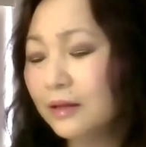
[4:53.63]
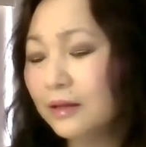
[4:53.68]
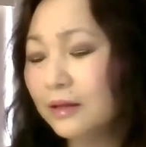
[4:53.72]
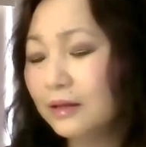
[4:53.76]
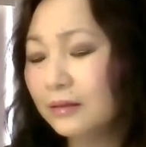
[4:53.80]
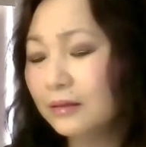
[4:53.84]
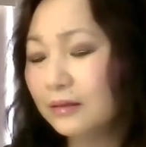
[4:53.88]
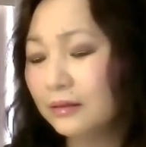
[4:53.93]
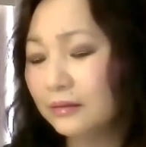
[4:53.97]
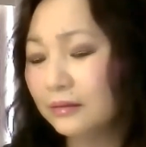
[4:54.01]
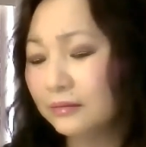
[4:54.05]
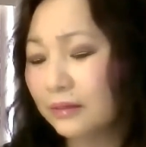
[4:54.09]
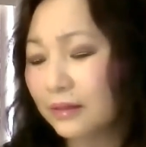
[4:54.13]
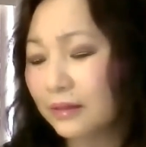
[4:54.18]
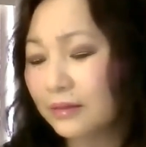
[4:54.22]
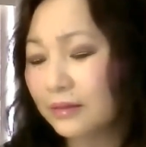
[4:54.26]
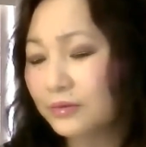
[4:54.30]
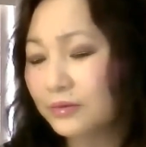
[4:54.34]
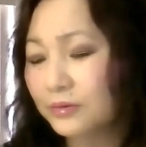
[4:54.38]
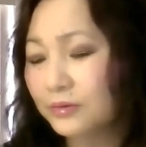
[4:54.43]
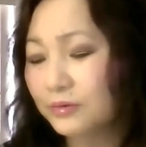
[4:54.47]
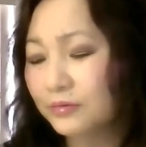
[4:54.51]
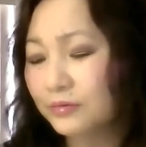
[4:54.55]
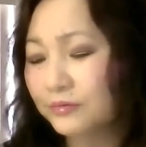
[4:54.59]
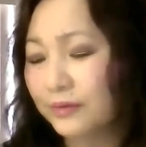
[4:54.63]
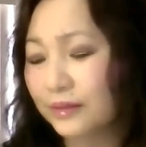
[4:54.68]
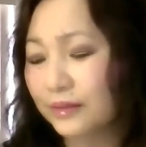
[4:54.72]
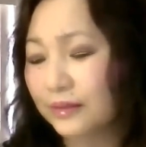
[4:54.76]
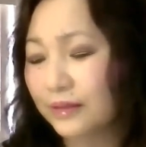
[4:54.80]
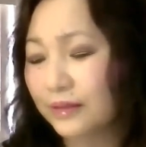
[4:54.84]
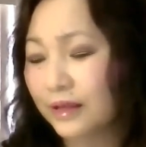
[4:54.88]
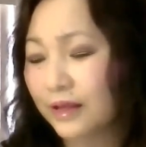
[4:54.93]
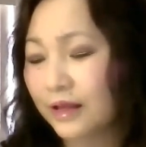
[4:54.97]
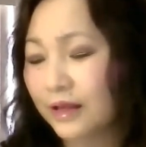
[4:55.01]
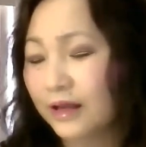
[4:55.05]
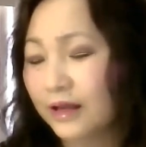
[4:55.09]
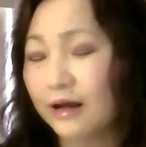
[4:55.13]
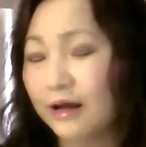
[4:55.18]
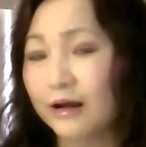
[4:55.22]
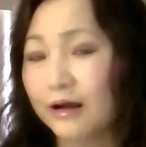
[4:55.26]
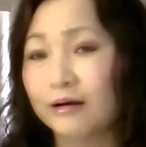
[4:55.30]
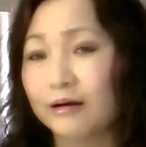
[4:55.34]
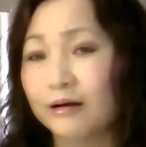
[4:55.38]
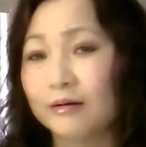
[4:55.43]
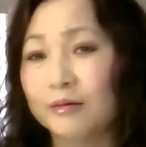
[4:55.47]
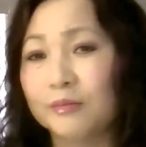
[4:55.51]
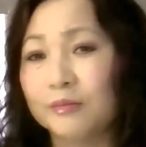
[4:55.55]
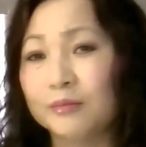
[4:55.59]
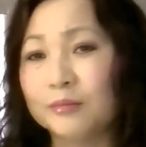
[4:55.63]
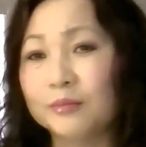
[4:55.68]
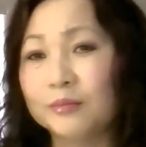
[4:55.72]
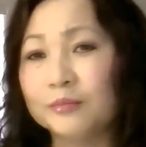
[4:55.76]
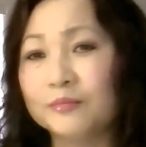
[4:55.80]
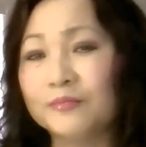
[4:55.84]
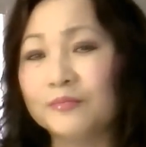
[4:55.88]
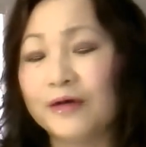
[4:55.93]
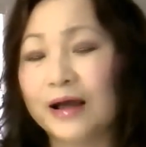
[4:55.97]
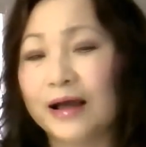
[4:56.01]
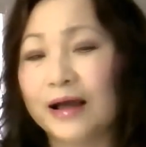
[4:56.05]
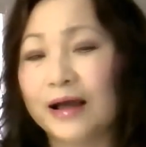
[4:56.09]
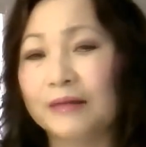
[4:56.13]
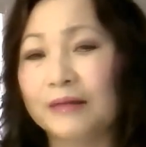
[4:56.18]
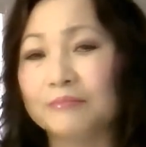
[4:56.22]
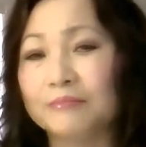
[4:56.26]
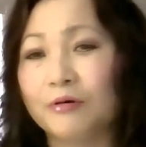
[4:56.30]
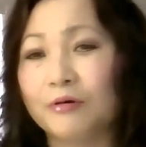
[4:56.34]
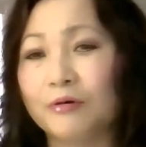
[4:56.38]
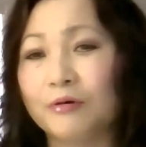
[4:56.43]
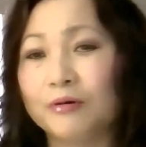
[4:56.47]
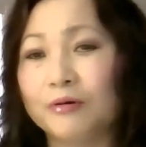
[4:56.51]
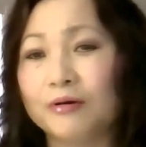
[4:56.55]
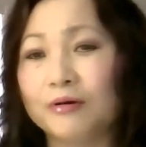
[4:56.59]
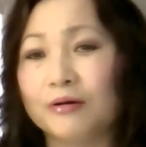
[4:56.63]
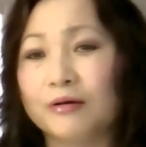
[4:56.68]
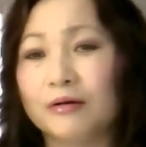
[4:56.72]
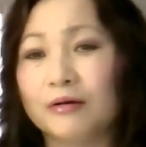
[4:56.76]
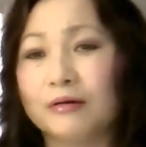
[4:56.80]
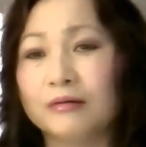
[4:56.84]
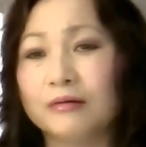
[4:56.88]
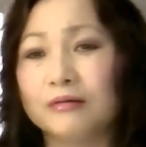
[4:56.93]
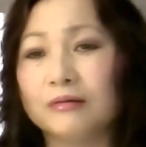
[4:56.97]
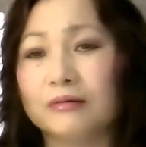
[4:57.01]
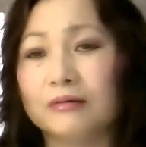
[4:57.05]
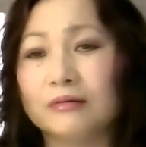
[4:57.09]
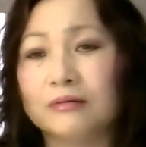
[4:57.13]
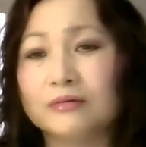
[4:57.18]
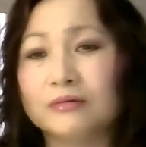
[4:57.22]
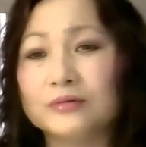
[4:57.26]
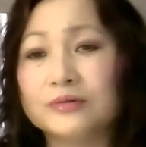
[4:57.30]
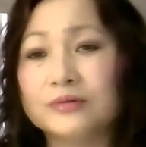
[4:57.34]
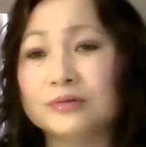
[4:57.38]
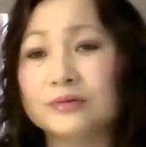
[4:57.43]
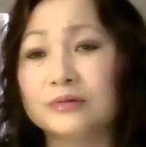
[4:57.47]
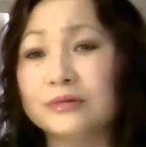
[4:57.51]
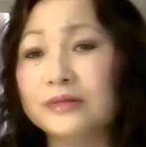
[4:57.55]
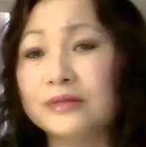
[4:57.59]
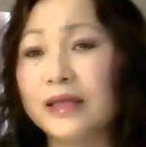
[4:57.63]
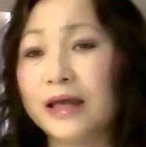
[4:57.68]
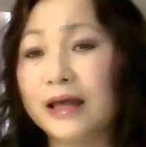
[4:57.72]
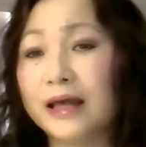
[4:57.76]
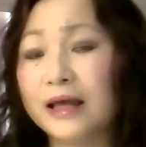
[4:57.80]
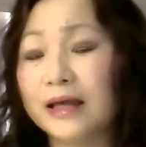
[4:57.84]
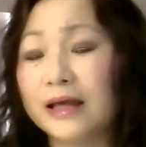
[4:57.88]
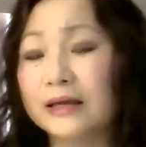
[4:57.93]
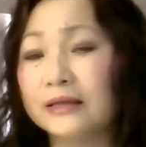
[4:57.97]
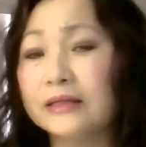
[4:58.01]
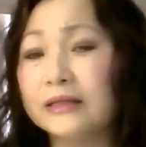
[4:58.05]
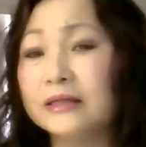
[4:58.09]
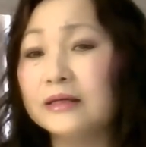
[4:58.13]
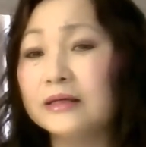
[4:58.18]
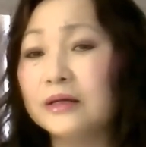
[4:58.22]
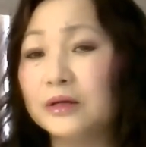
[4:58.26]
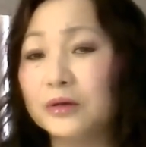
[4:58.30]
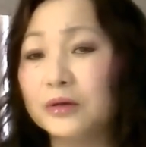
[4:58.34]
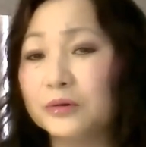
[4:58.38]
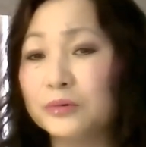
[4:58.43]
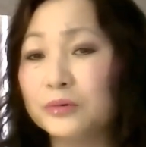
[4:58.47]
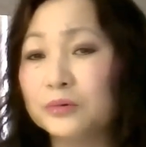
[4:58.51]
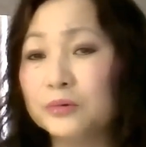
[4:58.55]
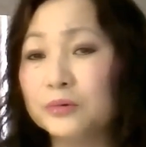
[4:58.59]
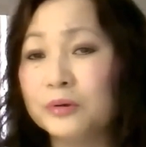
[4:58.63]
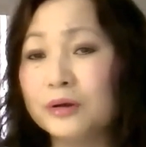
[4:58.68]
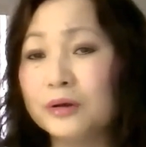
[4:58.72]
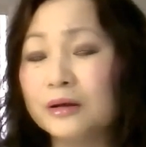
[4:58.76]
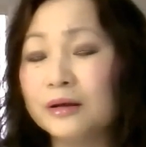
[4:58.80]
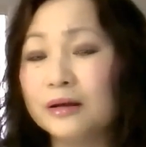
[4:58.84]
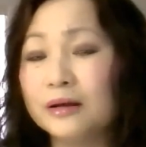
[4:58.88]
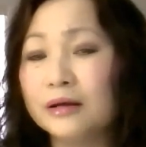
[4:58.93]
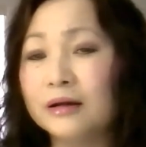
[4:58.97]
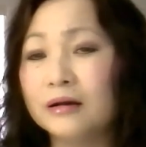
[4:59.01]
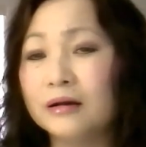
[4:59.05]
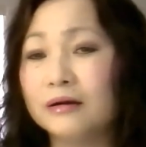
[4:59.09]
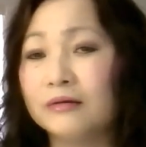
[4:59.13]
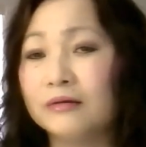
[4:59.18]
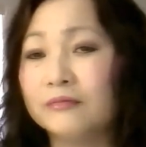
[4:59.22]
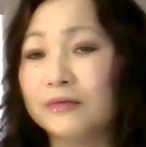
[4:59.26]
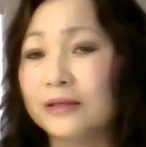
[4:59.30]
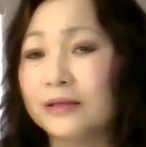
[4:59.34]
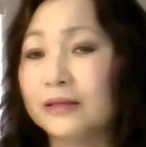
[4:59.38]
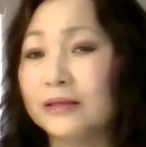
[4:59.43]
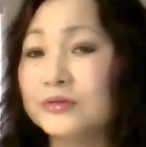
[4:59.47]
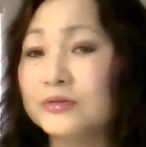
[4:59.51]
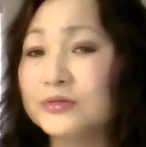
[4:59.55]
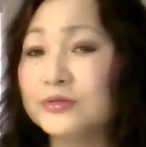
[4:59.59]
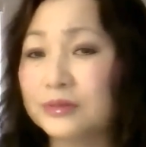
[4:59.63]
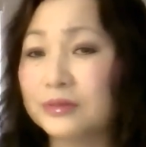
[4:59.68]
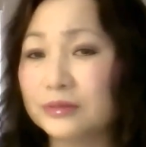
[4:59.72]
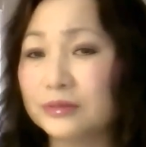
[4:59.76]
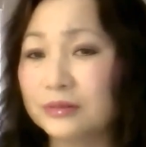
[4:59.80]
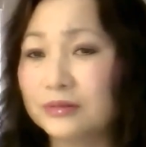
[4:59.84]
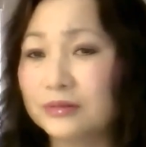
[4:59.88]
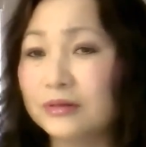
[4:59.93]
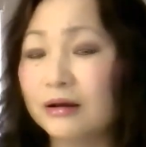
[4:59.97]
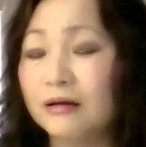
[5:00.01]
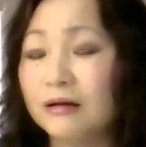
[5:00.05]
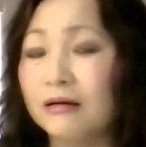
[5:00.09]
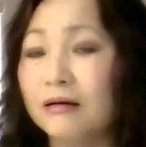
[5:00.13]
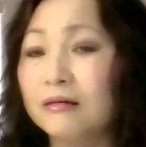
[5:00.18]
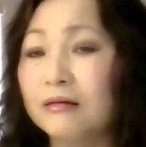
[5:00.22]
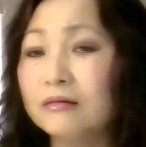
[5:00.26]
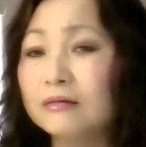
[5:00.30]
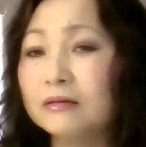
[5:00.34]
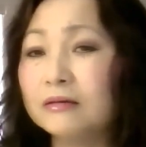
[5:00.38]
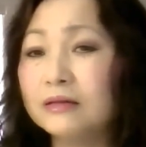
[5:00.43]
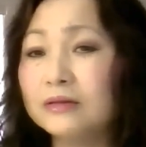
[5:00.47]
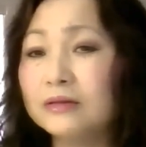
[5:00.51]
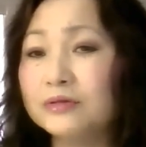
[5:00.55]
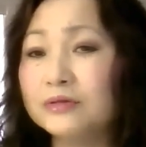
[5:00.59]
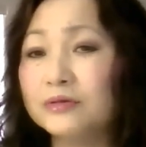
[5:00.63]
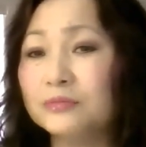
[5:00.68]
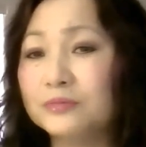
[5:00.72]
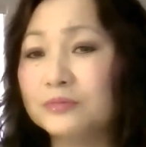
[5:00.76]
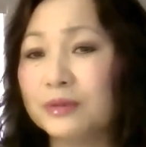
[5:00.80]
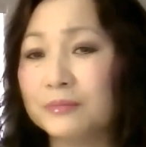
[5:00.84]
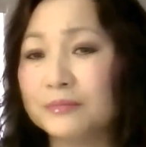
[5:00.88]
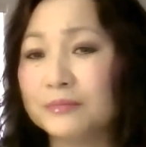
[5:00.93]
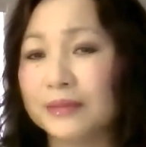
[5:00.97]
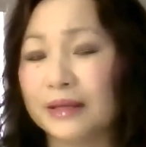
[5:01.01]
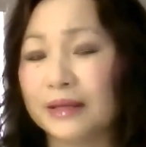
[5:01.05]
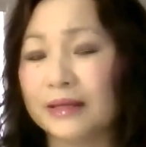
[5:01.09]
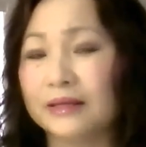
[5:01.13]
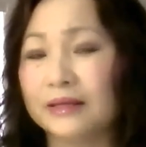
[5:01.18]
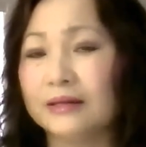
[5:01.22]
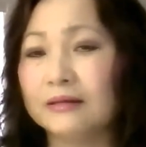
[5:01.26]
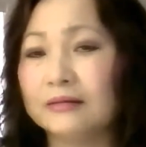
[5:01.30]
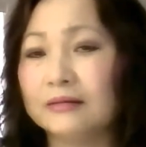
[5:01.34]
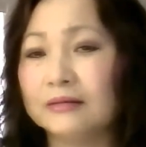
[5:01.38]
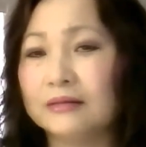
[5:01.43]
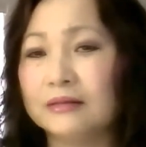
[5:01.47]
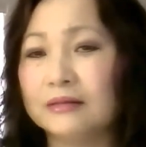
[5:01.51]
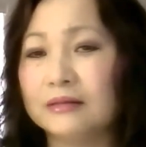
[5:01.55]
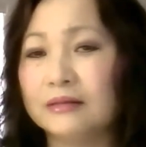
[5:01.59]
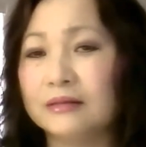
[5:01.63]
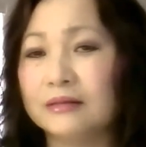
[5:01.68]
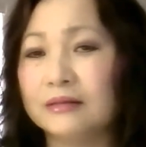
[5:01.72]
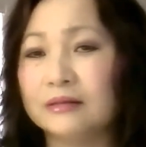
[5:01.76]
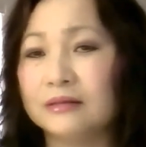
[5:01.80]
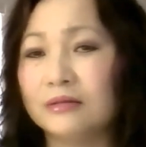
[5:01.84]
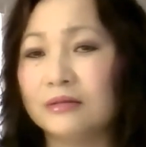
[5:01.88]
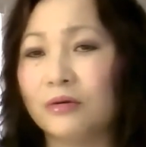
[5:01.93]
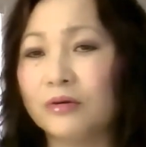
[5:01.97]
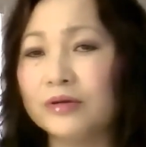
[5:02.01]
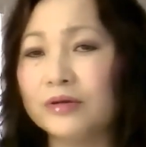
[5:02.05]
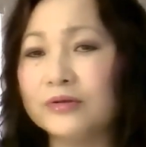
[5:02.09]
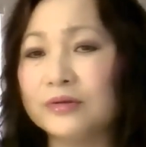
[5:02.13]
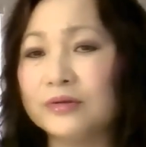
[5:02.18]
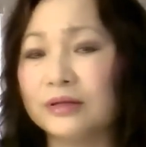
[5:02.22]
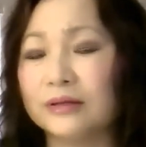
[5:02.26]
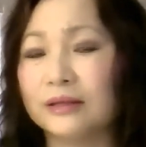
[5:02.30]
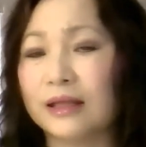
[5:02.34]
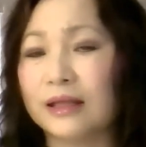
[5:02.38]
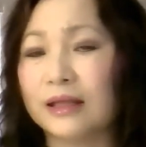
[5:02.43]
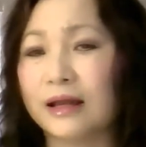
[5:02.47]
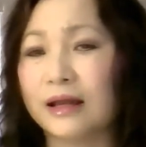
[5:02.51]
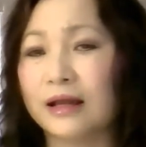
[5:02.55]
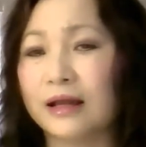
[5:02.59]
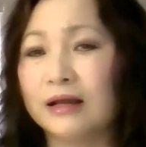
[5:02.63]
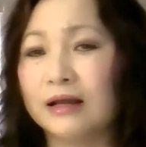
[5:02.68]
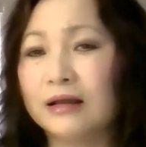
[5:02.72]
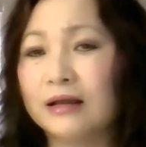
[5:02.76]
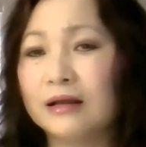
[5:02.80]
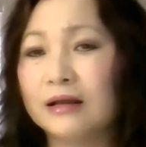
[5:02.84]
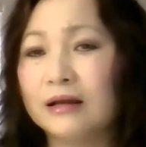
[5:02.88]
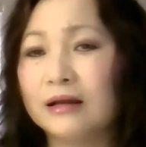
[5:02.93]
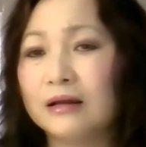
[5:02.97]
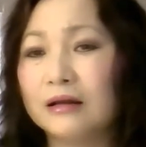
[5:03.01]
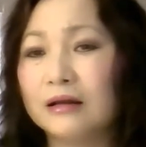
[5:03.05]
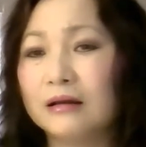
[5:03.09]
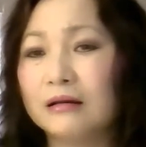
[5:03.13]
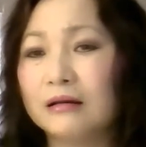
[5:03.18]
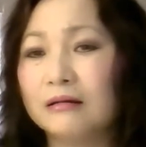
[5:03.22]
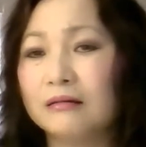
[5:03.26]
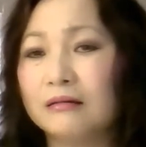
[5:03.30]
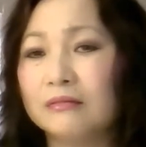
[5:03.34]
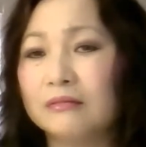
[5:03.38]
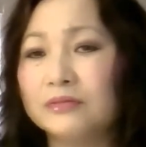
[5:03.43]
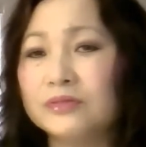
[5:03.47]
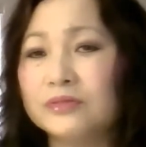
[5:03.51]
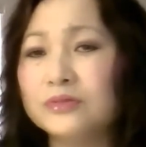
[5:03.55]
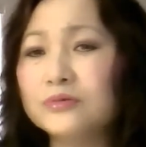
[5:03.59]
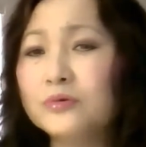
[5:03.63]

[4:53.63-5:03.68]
à, thưa quý vị à, và một uh, sử gia nghiên cứu uh, về lịch sử ở cái trung tâm này á, thì nói rằng là uh, chính